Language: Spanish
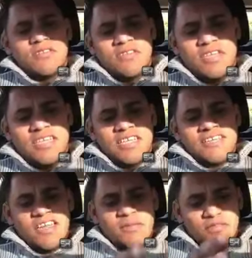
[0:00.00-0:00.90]
desde
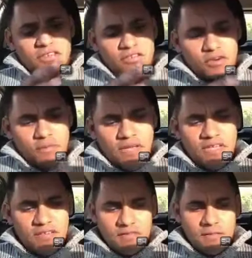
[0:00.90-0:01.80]
que salimos de nuestro
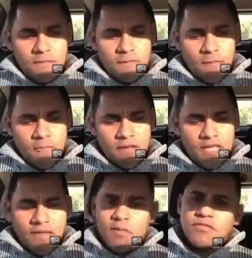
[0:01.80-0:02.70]
país,
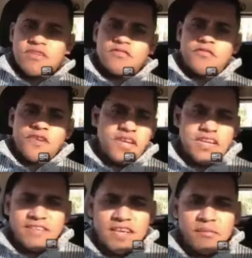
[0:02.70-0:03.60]
que vamos a sufrir
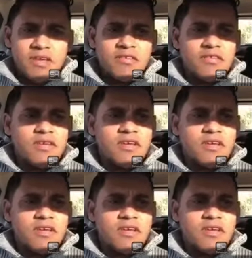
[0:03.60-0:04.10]
en ese camino